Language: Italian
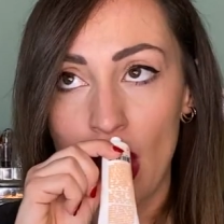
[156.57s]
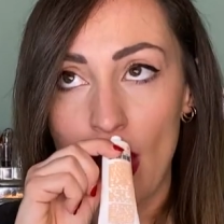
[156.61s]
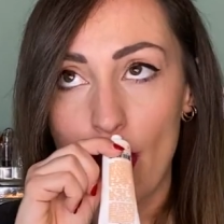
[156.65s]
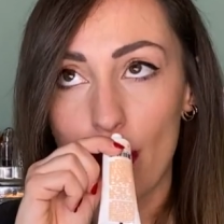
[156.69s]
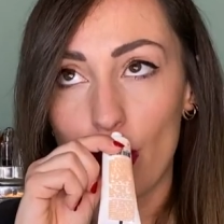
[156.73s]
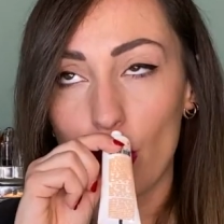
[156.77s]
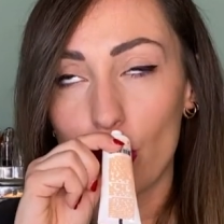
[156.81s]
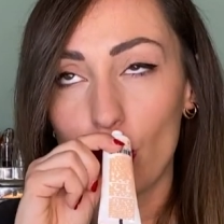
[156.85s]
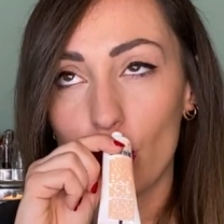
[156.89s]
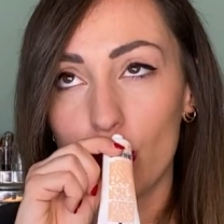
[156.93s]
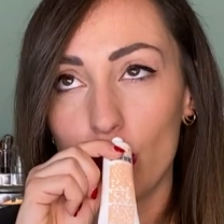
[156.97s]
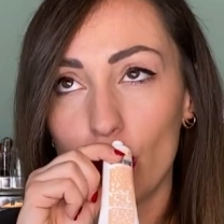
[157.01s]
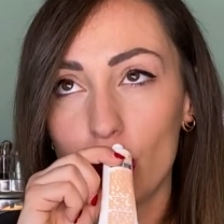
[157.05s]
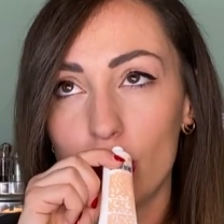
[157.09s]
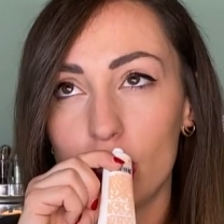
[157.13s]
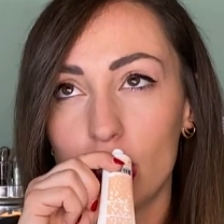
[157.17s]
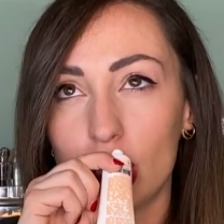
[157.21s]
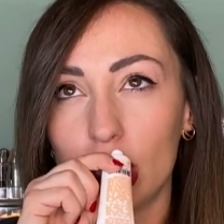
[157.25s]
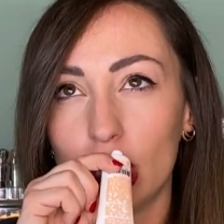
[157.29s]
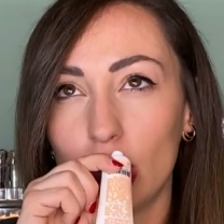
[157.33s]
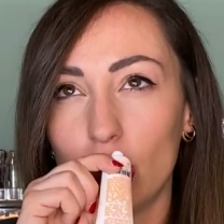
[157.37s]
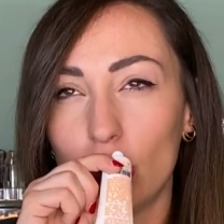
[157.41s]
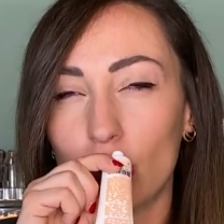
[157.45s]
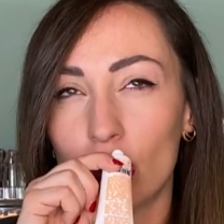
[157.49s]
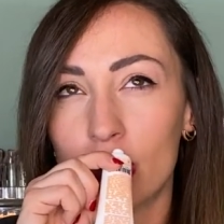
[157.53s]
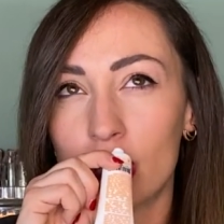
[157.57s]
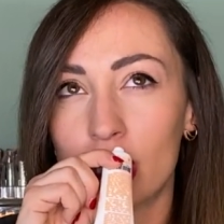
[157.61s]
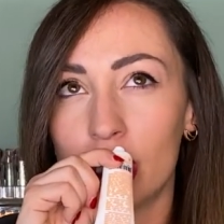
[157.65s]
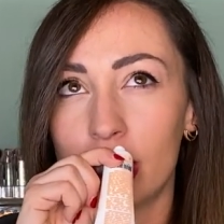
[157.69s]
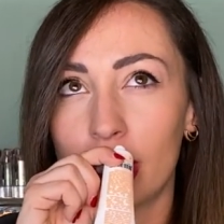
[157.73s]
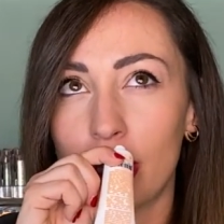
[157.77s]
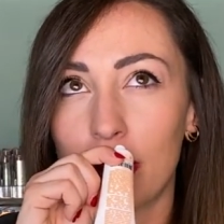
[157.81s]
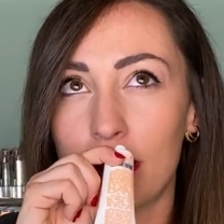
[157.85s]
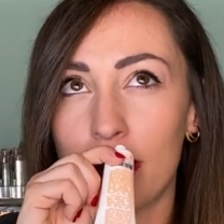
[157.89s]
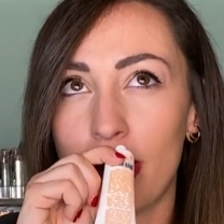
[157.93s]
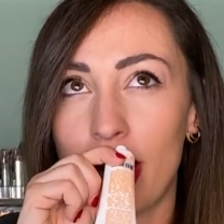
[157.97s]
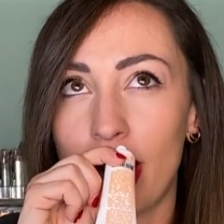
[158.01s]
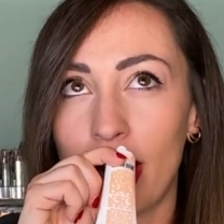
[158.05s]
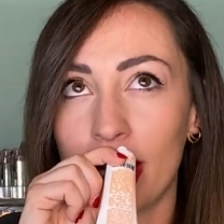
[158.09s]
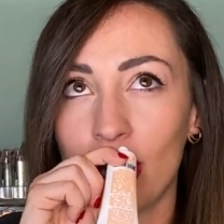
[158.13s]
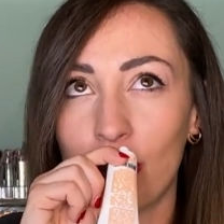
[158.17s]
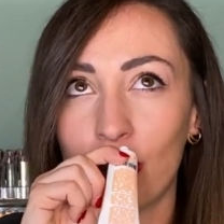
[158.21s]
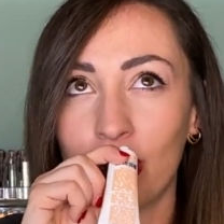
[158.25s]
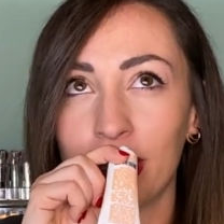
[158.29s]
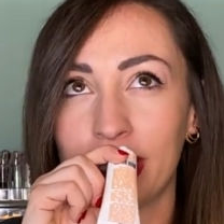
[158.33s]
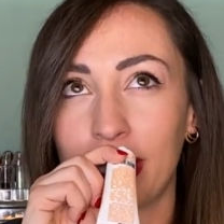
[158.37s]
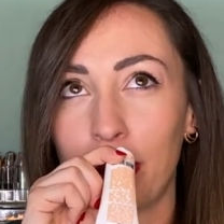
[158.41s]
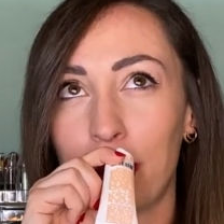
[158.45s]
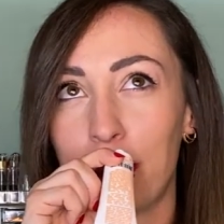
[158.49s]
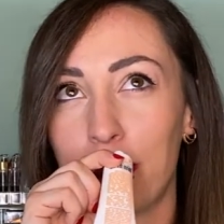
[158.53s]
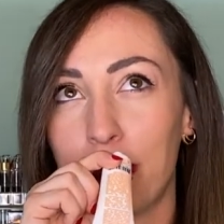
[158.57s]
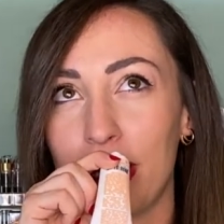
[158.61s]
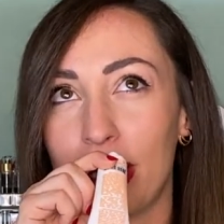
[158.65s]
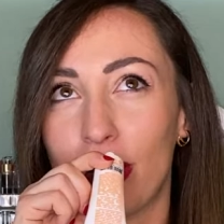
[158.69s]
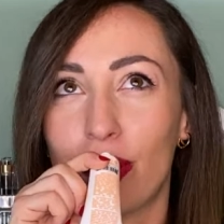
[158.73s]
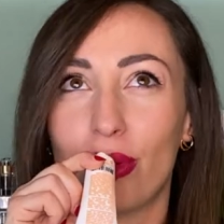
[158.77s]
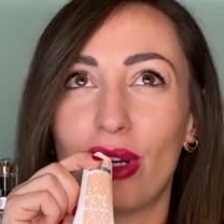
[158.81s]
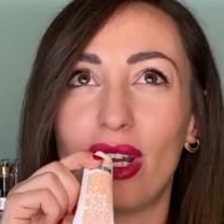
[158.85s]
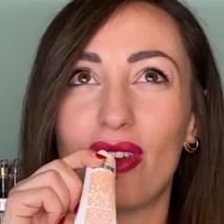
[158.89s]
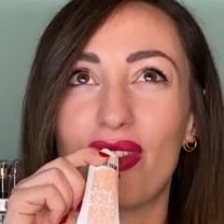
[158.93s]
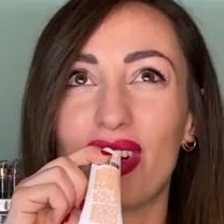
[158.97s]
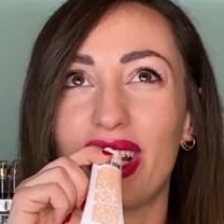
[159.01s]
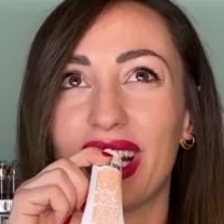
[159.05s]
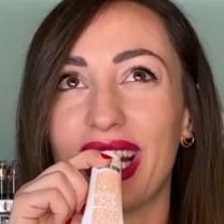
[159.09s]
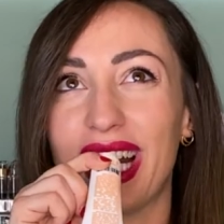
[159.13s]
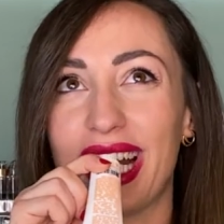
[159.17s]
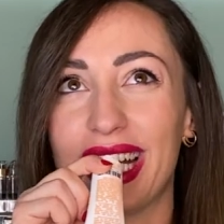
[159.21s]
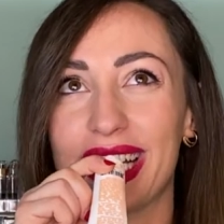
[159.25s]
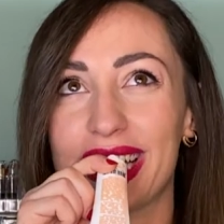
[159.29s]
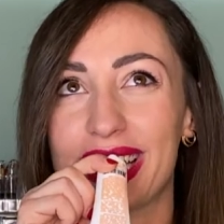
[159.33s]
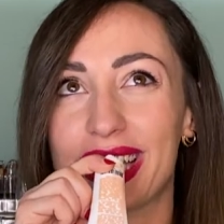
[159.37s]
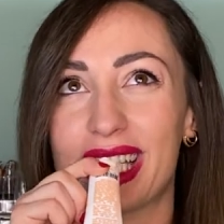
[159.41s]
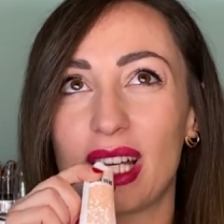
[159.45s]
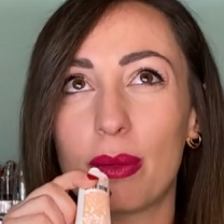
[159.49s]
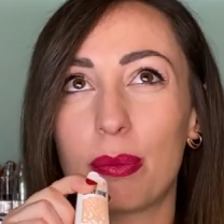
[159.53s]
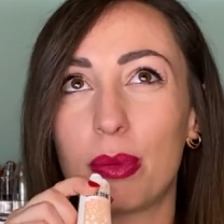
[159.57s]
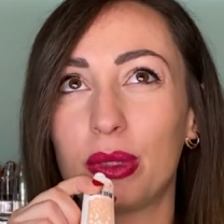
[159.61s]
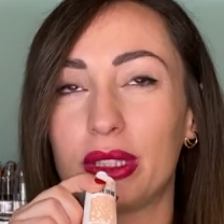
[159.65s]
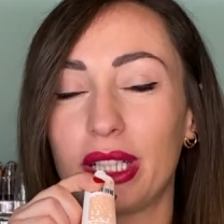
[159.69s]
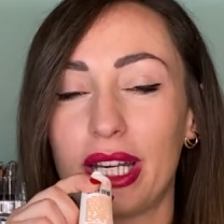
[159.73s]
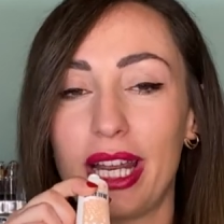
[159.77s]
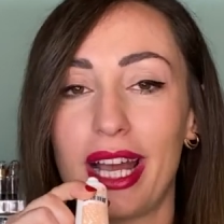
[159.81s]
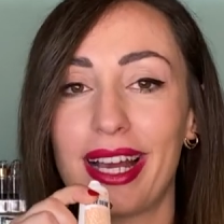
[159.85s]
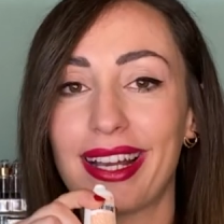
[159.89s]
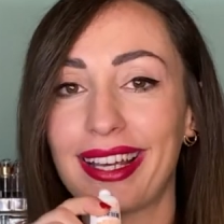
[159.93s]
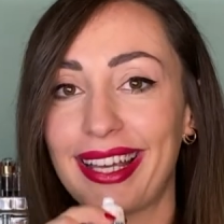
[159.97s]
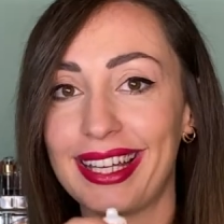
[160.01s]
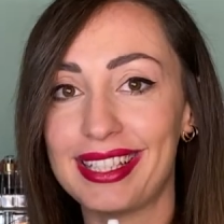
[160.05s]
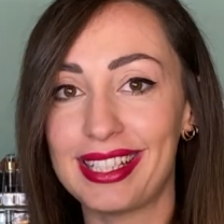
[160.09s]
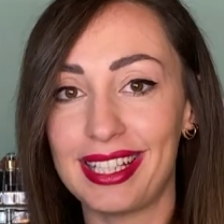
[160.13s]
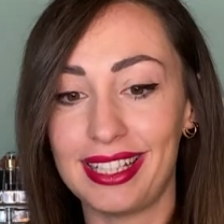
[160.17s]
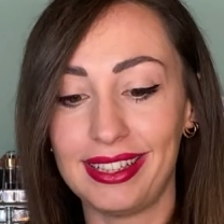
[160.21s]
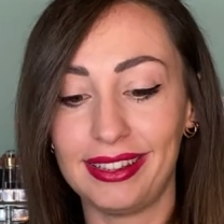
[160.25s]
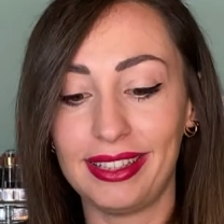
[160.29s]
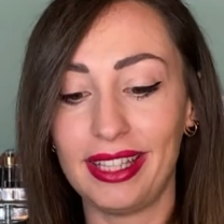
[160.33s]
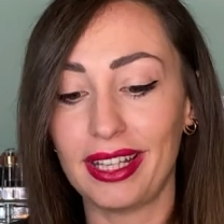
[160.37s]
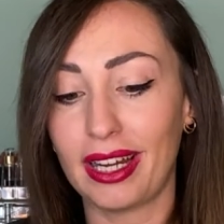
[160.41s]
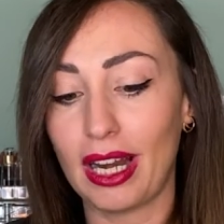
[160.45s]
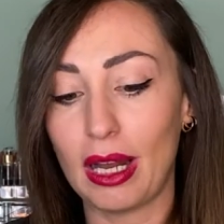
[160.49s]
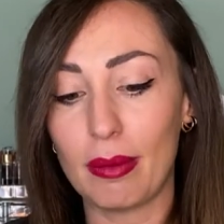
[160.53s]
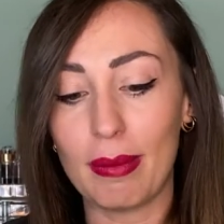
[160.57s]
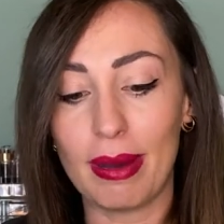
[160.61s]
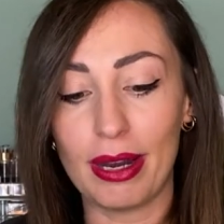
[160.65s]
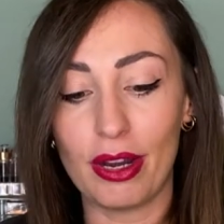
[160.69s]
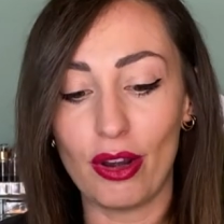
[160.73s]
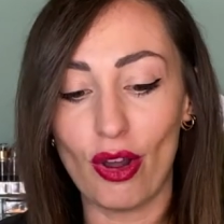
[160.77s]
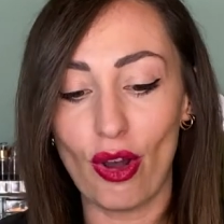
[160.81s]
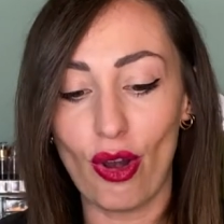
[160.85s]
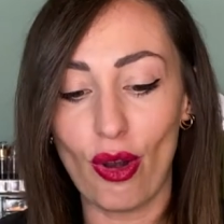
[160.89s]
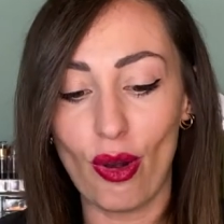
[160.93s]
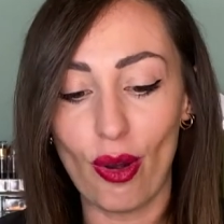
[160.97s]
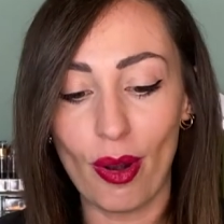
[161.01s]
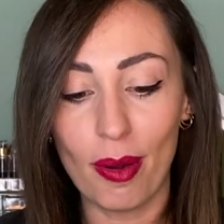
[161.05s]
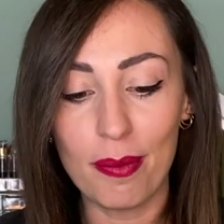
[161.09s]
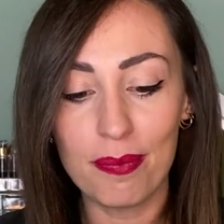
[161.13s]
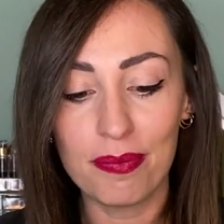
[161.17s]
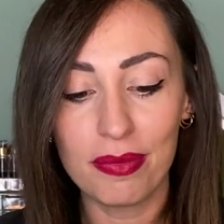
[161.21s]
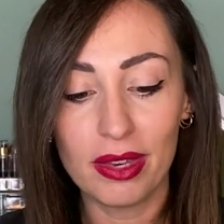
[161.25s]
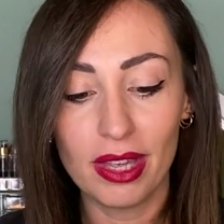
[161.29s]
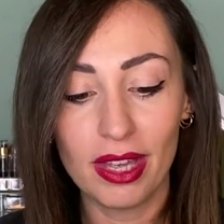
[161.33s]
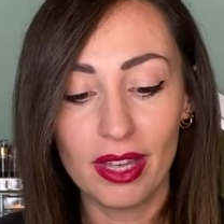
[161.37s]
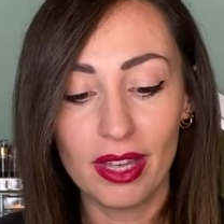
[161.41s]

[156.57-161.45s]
però io mi ostino, non si sa mai, qualche piccola fragranza potrei anche sentirla, ma no,